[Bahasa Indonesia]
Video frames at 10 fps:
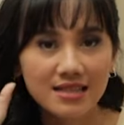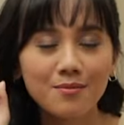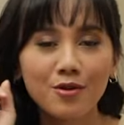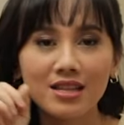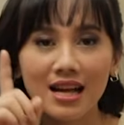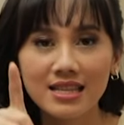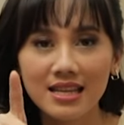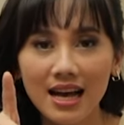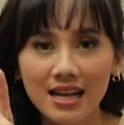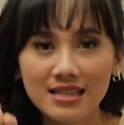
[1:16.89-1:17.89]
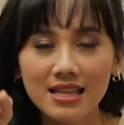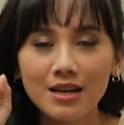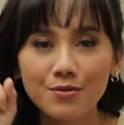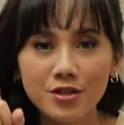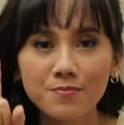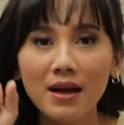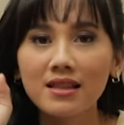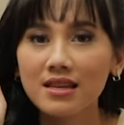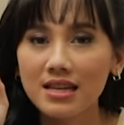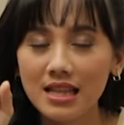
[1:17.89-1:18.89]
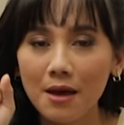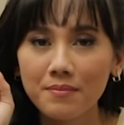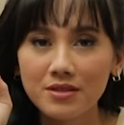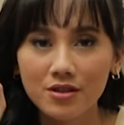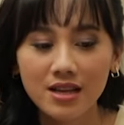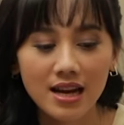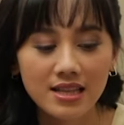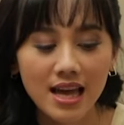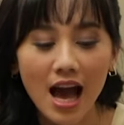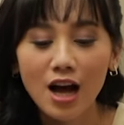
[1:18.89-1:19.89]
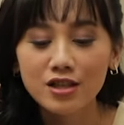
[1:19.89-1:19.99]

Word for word: Jadi buat kalian terus pantengin episode kali ini.